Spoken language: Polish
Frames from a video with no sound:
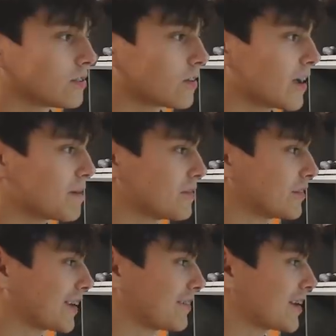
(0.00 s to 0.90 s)
Drukujemy w
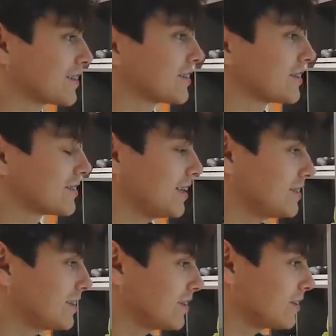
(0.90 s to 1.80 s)
takim razie to
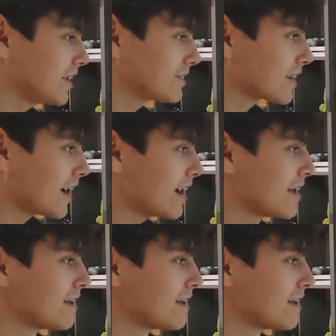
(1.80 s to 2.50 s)
zdjęcie Juleczka.